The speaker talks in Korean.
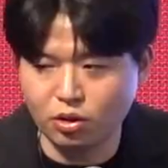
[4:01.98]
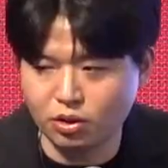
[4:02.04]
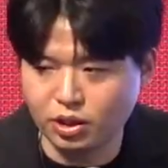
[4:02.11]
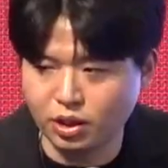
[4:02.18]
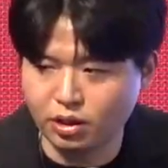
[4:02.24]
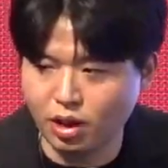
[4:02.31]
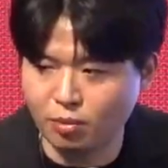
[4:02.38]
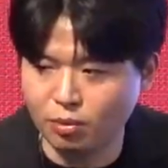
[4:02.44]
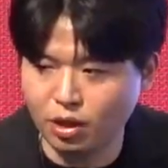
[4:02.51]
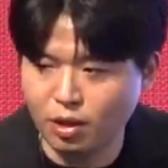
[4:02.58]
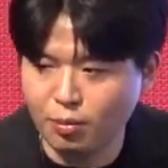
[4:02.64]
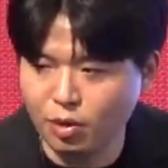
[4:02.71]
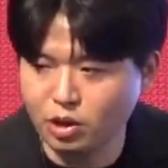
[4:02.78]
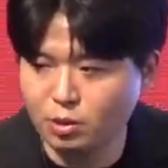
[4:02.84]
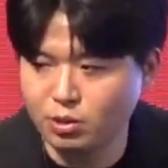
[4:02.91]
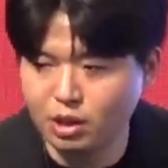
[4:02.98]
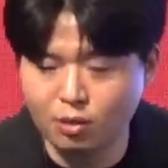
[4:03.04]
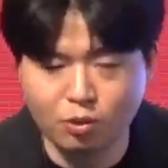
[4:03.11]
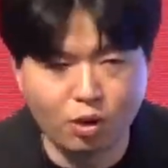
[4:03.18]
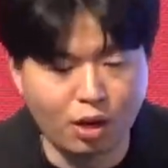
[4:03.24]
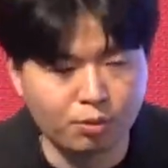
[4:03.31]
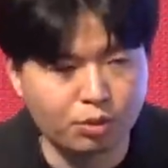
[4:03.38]
것이기 때문에 편집
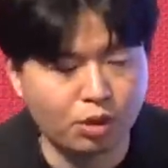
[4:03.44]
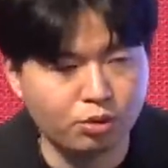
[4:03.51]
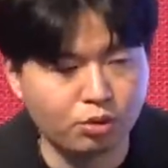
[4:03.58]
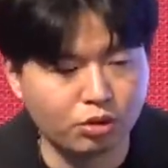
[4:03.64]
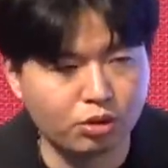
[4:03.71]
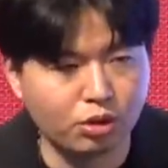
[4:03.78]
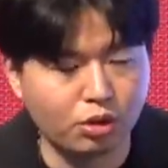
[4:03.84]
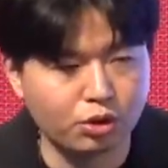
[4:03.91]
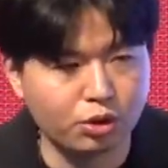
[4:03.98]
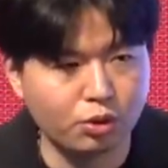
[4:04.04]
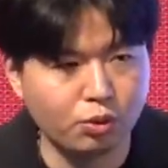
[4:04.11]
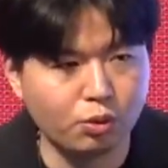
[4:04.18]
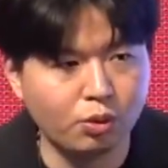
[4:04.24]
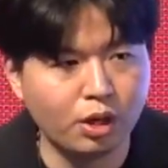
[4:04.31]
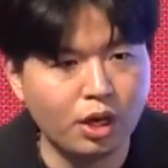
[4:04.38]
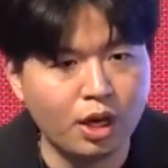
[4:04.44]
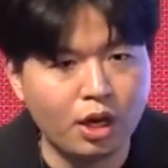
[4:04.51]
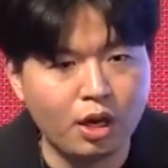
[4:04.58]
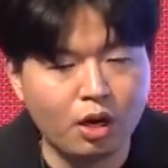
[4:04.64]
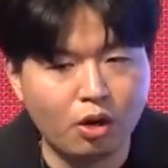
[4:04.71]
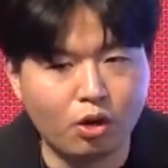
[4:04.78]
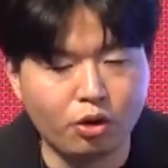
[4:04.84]
시간도 감소할 수 있을 것이고
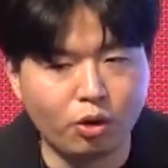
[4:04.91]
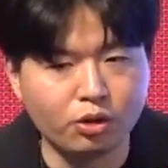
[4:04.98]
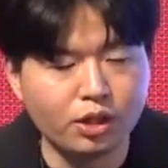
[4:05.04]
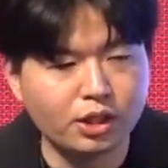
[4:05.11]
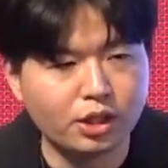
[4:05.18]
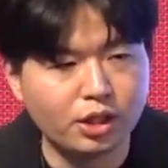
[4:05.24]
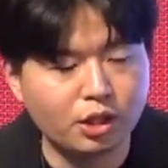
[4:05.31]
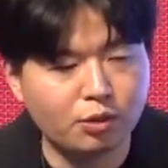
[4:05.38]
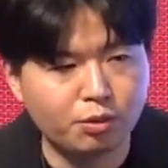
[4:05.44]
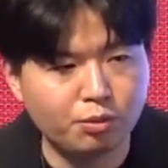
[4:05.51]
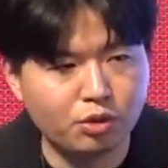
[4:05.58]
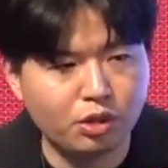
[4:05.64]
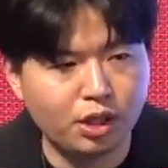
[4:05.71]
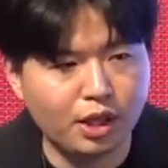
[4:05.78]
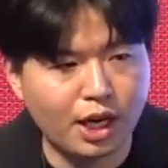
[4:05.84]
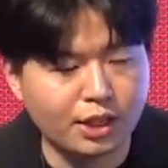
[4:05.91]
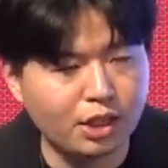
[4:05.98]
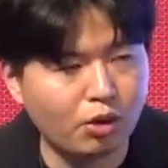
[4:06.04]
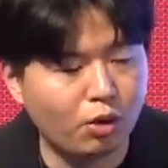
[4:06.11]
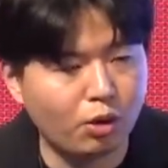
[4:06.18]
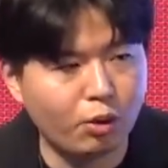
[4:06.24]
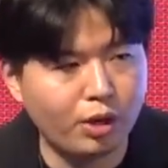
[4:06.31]
어, 영상 제작자분들이
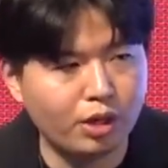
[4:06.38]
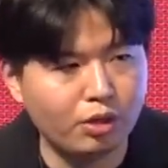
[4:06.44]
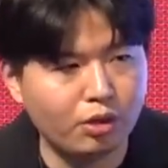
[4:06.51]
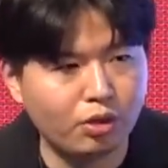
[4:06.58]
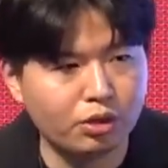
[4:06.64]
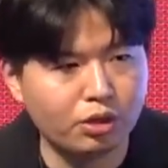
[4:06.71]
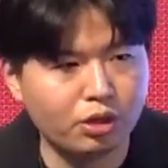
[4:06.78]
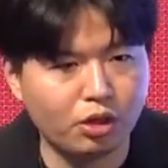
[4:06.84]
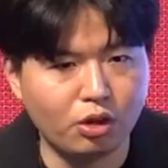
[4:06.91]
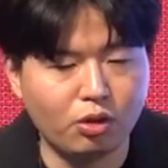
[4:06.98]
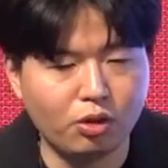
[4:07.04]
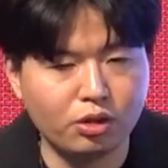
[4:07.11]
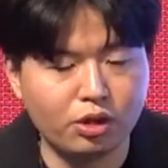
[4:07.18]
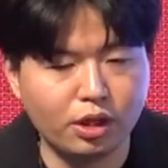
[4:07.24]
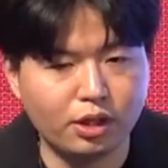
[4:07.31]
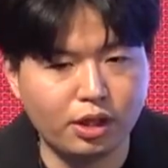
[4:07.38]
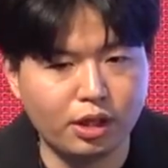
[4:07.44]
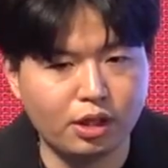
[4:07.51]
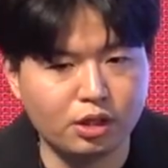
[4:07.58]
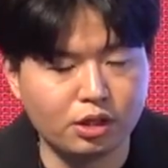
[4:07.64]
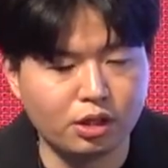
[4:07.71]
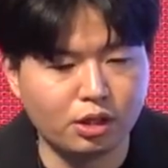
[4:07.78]
가장 어려워하는 거는 이런 것들에
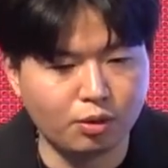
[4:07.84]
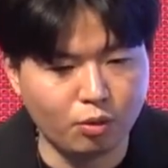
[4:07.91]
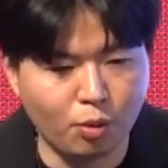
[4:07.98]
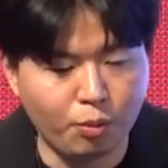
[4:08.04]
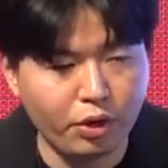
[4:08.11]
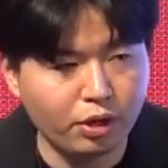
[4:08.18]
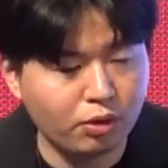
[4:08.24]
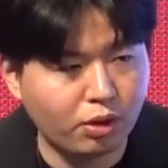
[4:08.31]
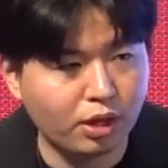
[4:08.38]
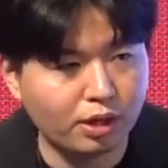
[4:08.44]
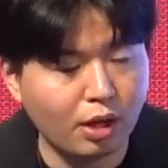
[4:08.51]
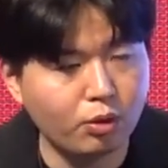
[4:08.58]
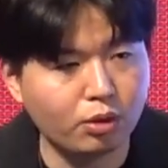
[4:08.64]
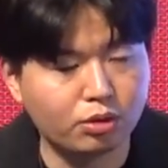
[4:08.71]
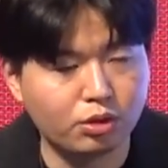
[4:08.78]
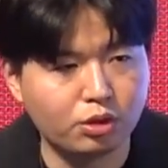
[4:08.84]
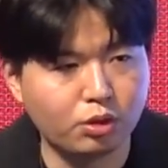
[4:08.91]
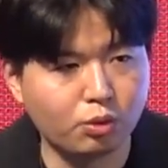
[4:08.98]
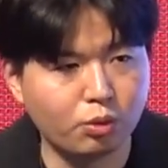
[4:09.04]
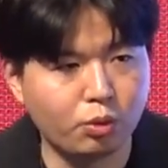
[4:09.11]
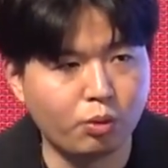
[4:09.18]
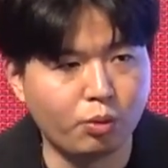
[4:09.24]
대한 이제 오퍼레이터가 따로 있을
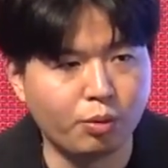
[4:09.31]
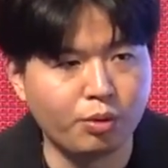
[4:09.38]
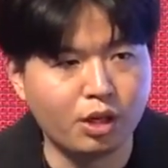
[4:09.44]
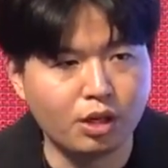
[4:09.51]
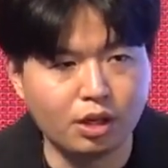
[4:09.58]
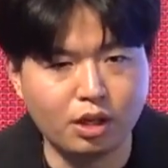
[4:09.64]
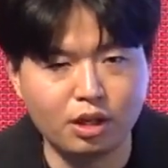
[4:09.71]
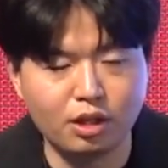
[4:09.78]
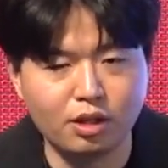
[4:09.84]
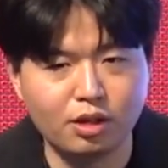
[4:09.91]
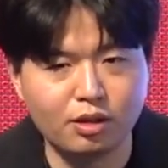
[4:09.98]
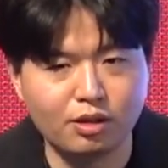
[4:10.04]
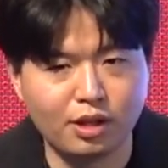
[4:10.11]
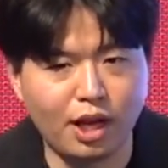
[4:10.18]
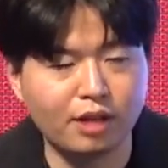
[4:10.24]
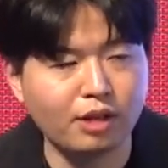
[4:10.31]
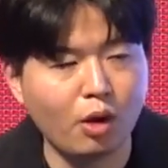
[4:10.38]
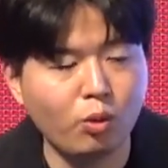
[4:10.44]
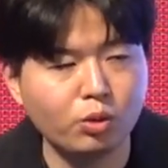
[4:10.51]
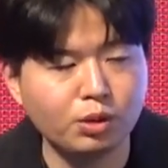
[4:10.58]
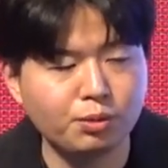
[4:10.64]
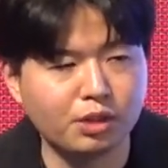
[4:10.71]
정도로 이 내가
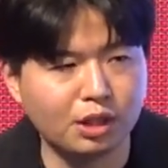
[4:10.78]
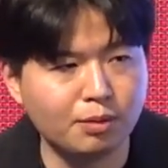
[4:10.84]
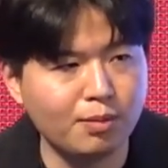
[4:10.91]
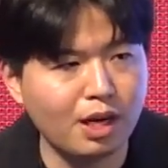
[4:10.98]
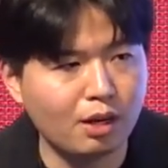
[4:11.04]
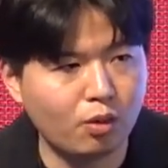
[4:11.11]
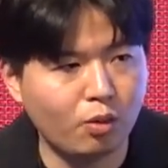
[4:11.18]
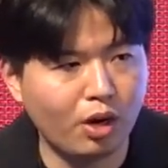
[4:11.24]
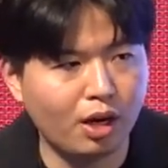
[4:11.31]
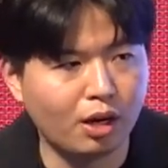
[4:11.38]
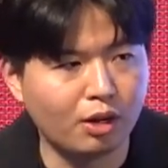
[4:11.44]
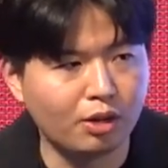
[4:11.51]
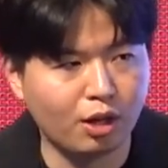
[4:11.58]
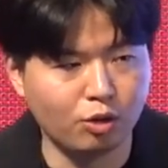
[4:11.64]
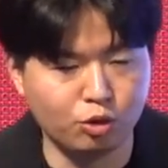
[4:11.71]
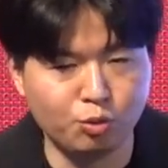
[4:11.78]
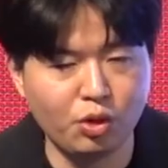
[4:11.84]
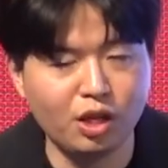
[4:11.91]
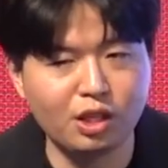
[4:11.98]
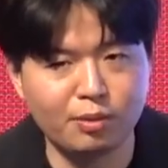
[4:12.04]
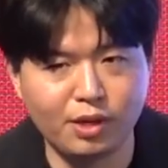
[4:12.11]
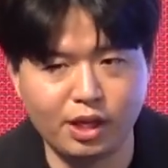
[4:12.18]
사용하고 싶은 음악과 되게
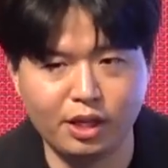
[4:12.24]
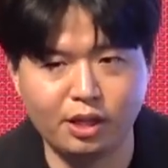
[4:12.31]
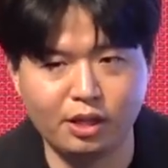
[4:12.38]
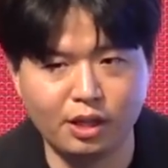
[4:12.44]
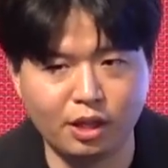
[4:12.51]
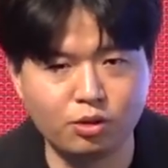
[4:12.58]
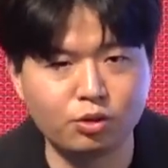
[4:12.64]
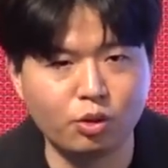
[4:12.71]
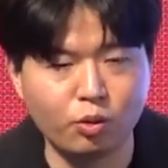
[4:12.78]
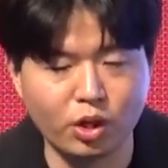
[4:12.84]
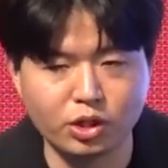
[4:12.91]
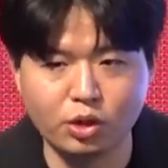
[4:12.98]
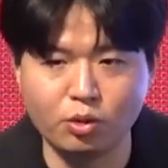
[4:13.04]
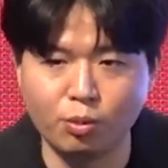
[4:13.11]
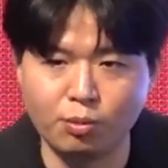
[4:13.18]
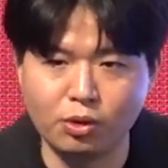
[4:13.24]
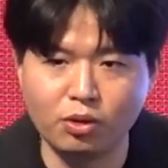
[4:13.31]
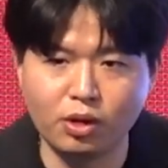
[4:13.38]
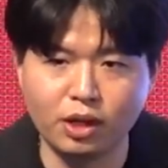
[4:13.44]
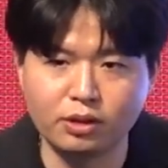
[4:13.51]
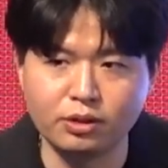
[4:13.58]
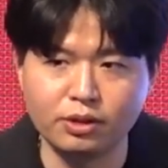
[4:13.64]
유명한 음악일 가능성이 굉장히 높을
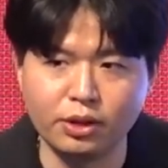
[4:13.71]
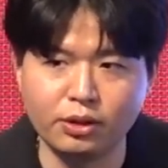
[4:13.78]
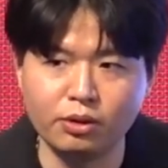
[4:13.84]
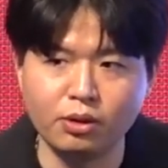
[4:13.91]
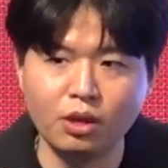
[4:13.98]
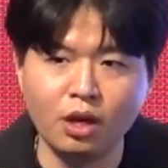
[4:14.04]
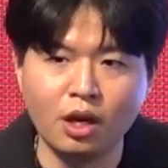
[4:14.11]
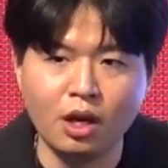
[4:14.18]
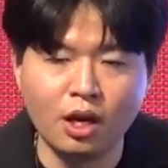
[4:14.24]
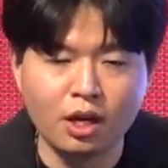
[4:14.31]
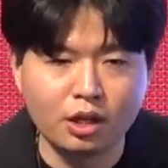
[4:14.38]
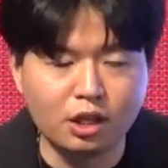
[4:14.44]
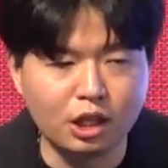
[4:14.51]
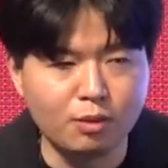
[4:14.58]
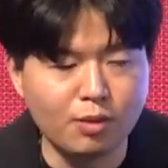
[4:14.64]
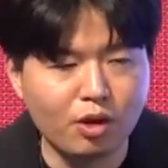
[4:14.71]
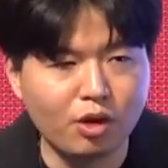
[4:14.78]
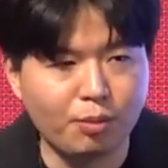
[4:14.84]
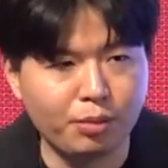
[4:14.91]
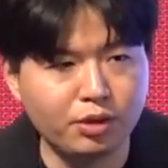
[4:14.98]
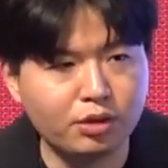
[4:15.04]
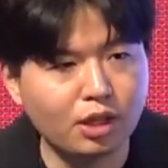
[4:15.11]
것 같은데요. 그
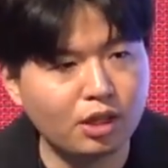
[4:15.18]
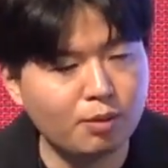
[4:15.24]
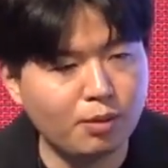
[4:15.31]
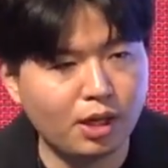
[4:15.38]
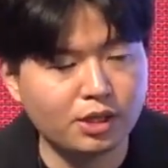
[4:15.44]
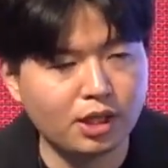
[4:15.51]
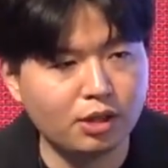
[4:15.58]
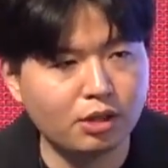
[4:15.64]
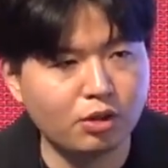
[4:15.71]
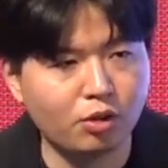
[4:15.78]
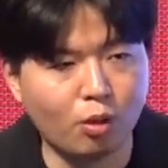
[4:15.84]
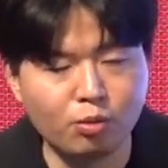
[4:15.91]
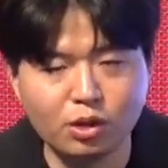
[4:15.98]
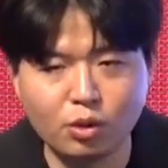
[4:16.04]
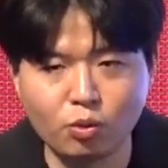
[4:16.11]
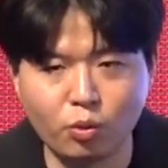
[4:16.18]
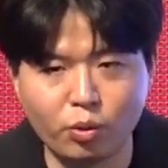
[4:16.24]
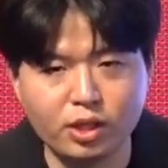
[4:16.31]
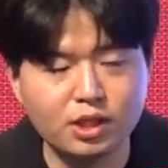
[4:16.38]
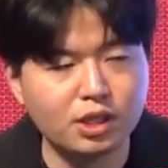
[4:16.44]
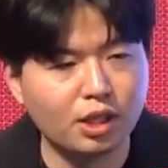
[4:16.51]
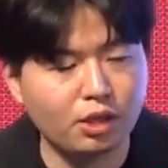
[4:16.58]
음악과 비슷한 음악을 찾는데 너무나도
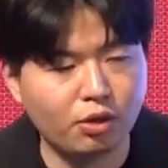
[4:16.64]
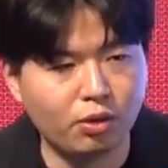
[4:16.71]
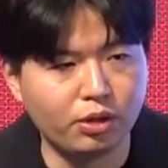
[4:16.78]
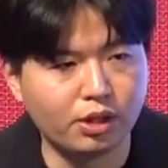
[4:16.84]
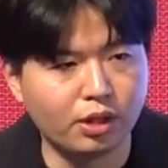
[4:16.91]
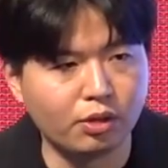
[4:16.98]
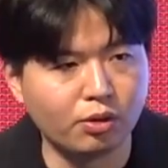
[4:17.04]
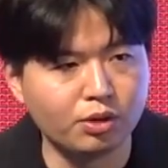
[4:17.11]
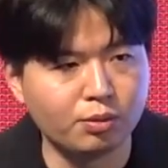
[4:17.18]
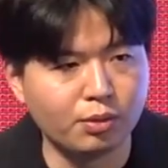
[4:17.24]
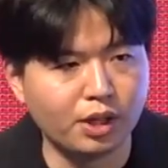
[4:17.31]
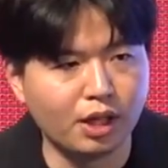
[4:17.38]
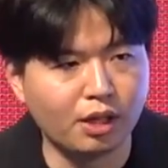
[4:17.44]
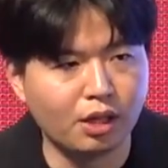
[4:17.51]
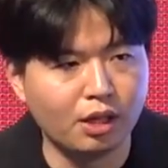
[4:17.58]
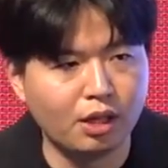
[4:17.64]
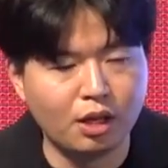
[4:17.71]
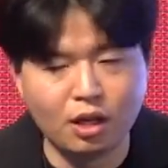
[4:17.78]
오랜 시간이 걸린다는 것입니다.